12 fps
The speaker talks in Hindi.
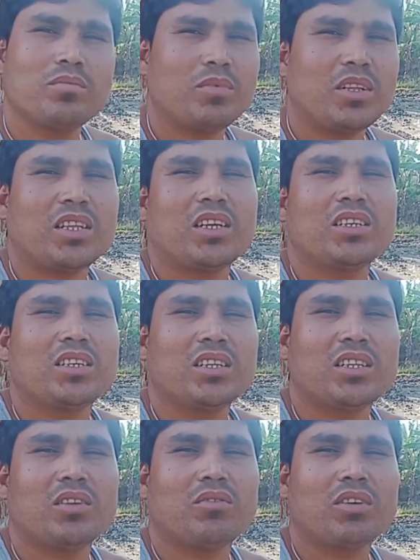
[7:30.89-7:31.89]
पता नहीं
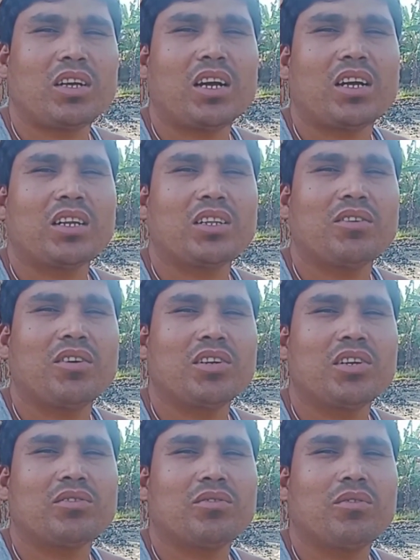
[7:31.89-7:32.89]
जनता लोग क्या करते हैं
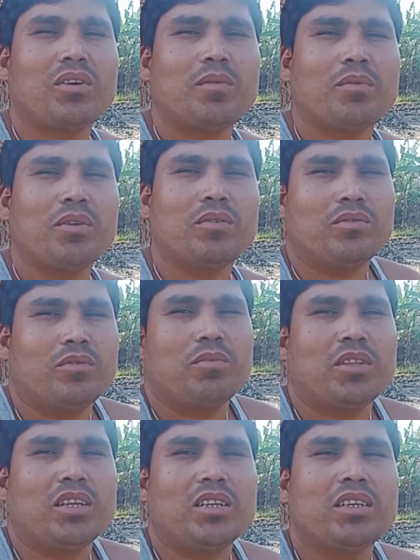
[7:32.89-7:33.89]
ऑडियंस लोग आप ही लोग तो
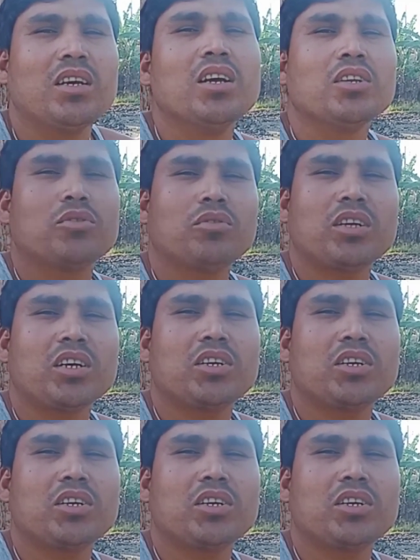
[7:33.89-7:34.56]
पता नहीं छोटा